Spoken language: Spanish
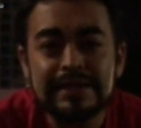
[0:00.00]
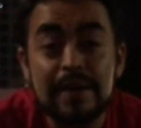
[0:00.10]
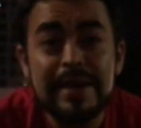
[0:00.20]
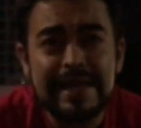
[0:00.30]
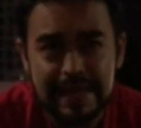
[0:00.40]

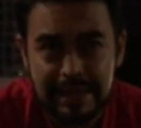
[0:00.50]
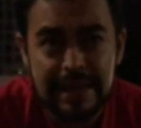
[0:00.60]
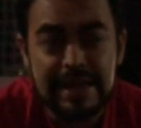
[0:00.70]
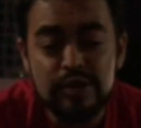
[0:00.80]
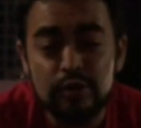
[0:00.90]
Sabes que
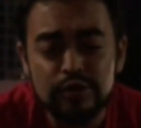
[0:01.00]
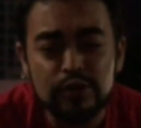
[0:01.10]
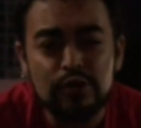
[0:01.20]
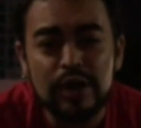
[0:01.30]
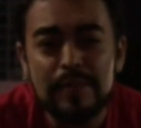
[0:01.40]
desde niño
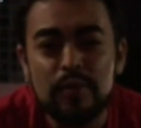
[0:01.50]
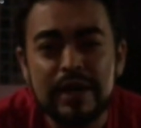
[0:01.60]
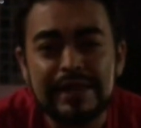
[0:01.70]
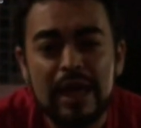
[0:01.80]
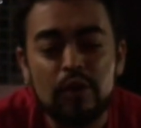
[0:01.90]
nosotros
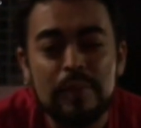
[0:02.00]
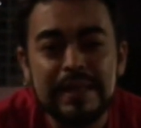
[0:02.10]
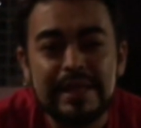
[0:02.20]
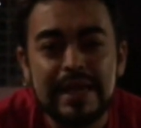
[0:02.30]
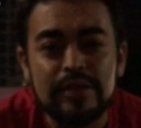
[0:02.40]
hemos estado
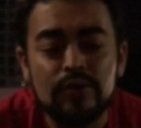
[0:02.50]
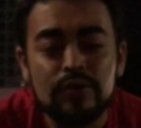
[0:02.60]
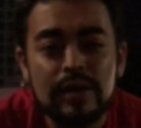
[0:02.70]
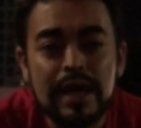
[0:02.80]
metiendo